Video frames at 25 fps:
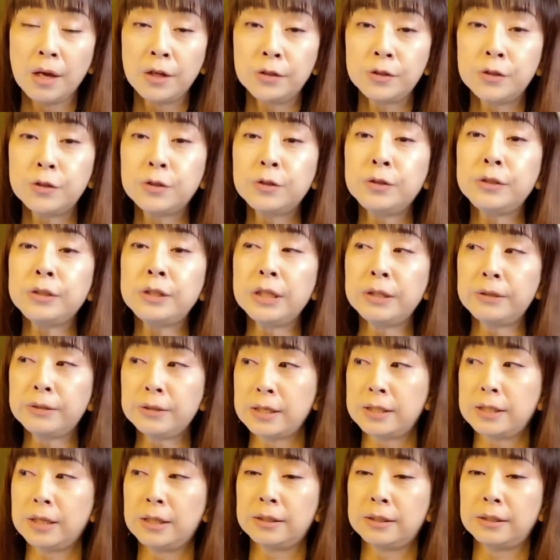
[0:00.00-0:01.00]
作ってく
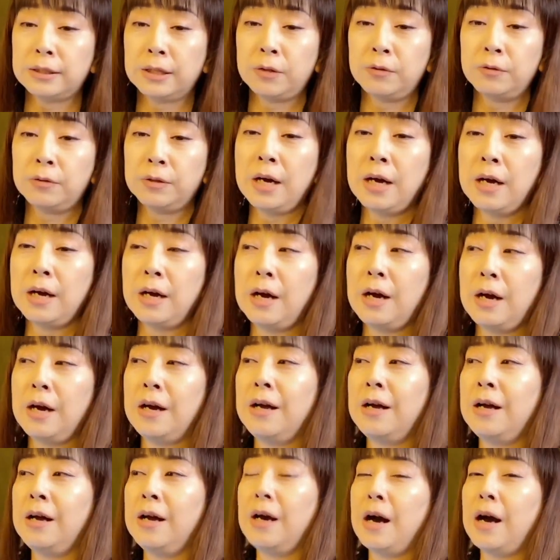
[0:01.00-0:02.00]
ださったのがあ
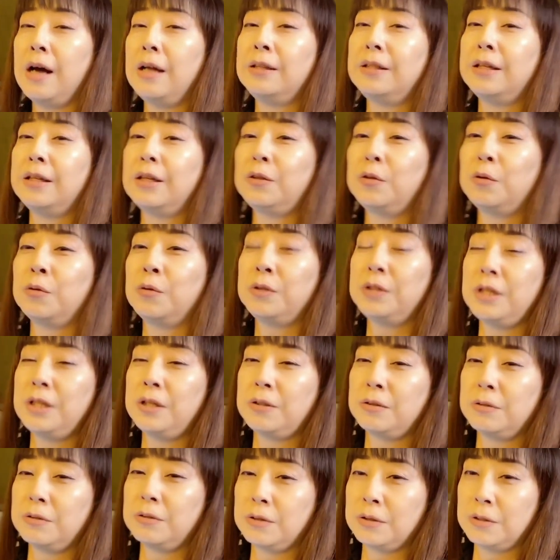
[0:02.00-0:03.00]
あんなとこに
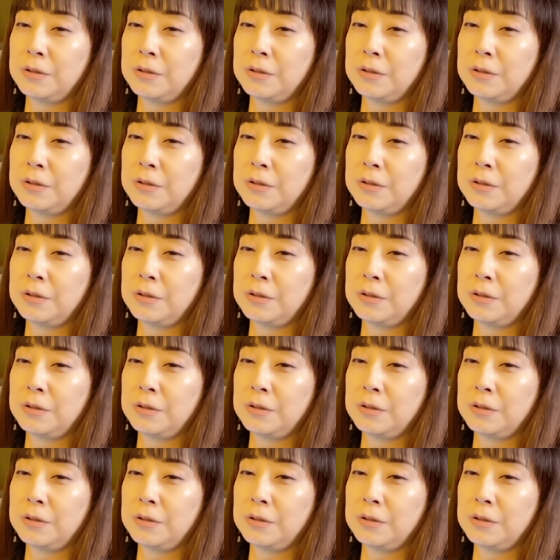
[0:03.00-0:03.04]
いる